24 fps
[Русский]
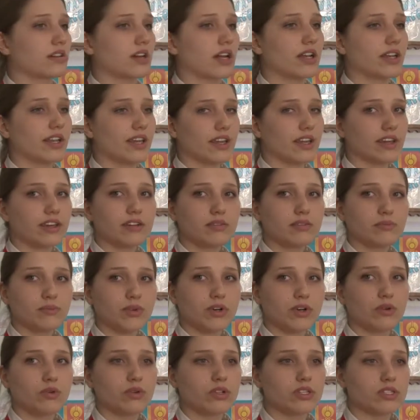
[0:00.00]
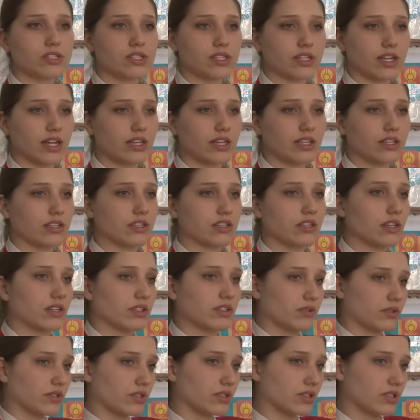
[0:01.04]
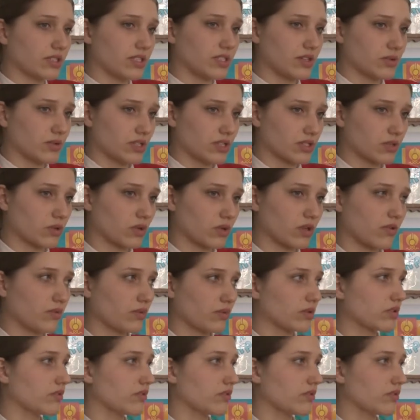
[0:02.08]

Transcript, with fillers: аллея по улице Калинина, это вот где у нас круговое